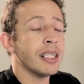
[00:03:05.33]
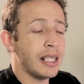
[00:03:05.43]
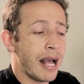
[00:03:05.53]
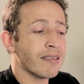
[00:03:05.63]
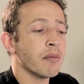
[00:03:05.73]

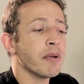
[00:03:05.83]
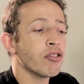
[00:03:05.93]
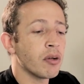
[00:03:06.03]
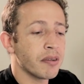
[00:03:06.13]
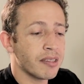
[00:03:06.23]
que essa
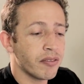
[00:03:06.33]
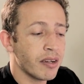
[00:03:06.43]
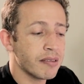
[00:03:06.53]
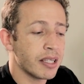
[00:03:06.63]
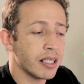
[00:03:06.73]
pessoa está
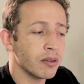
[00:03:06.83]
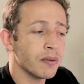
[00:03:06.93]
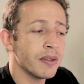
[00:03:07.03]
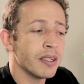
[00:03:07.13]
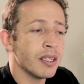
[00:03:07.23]
fazendo